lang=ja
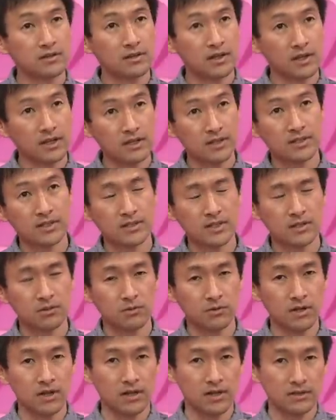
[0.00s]
ん、竹下さん
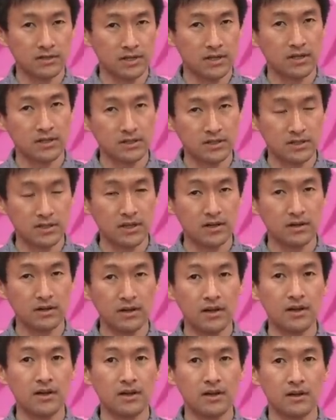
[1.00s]
とか佐々木さ
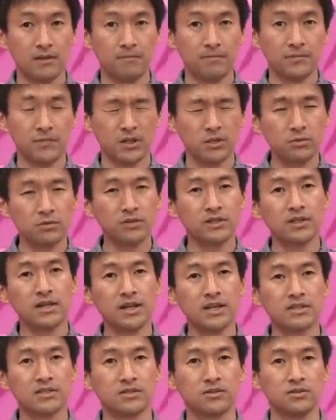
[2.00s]
んが人に
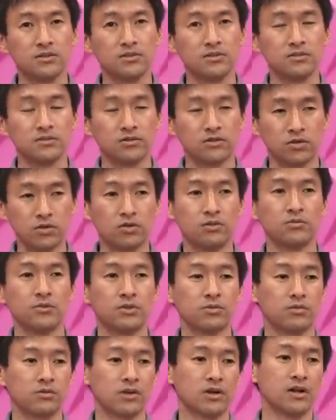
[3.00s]
対する興
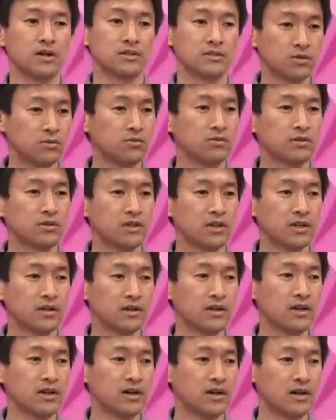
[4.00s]
味とか尊
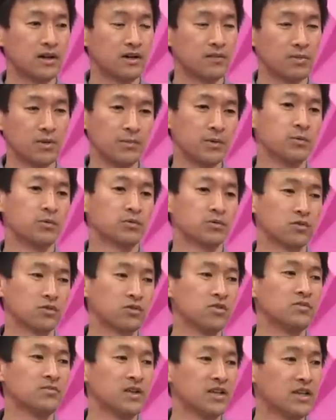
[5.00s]
敬が、まあ、
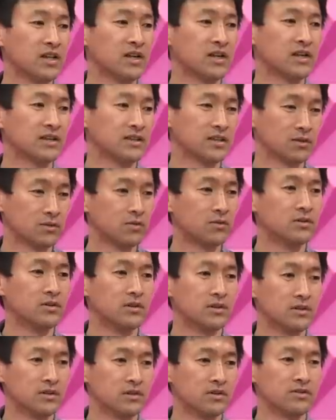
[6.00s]
ピボットというメディアなんだと。
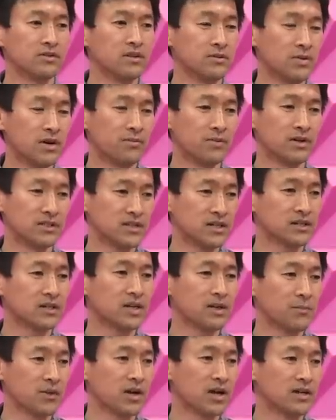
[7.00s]
いうふうにまあまあ若
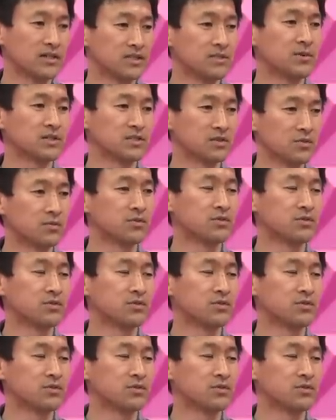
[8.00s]
干やっぱ感じます、ねは